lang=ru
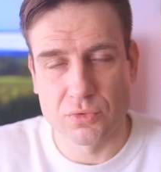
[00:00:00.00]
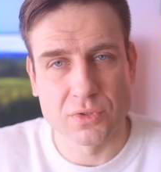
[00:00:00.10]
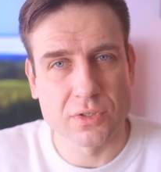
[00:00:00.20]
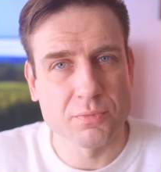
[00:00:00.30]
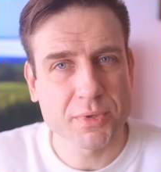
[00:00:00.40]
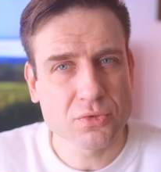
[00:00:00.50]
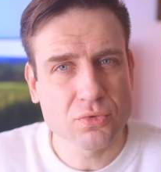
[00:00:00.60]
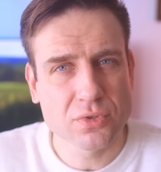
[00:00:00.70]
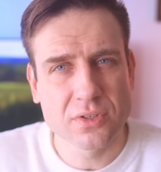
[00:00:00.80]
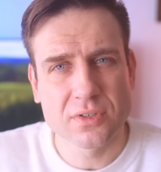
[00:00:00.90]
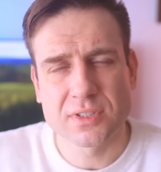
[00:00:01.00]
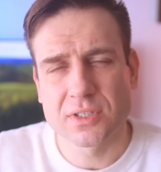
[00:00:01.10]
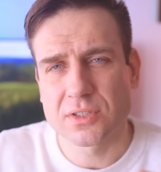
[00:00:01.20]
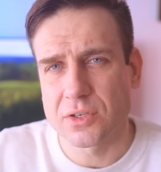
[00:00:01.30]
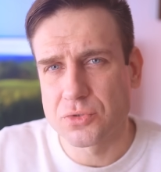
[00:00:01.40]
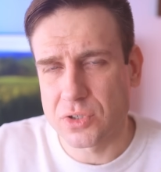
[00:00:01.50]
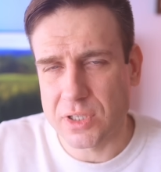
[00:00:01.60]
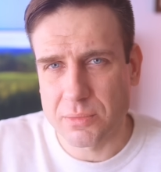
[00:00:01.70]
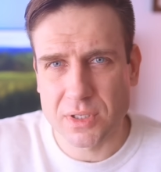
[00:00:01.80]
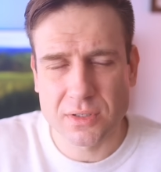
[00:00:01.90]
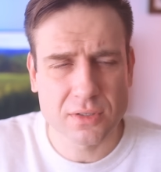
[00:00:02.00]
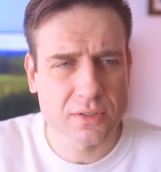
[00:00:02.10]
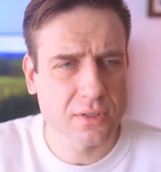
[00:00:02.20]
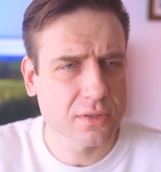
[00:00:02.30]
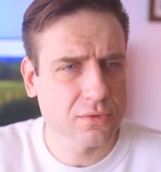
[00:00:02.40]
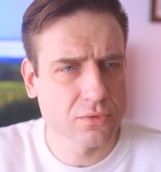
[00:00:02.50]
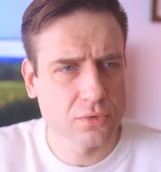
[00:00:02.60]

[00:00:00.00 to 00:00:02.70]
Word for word: он, не знаю, простудился, не знаю, что-то там на, на, на,